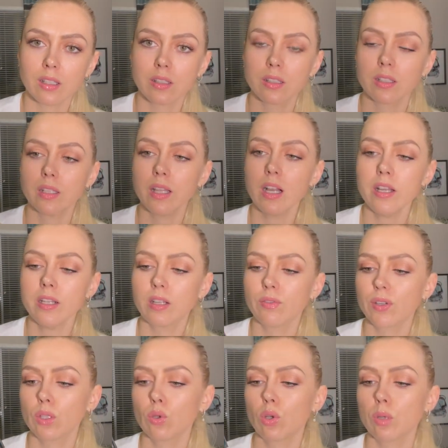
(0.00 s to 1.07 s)
Это тональник, в
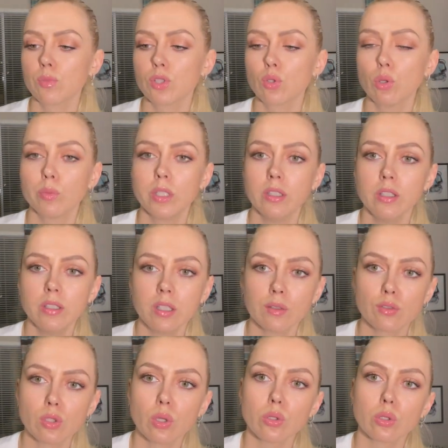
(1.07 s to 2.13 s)
котором 100 мл,
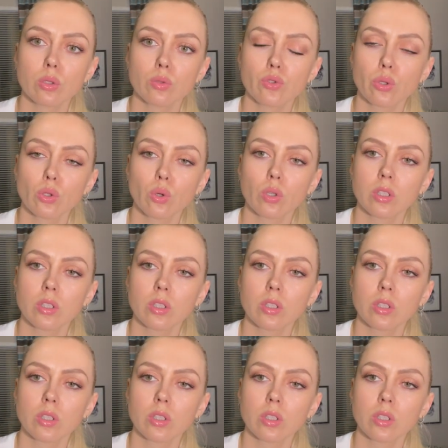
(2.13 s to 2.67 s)
стоит он что-то около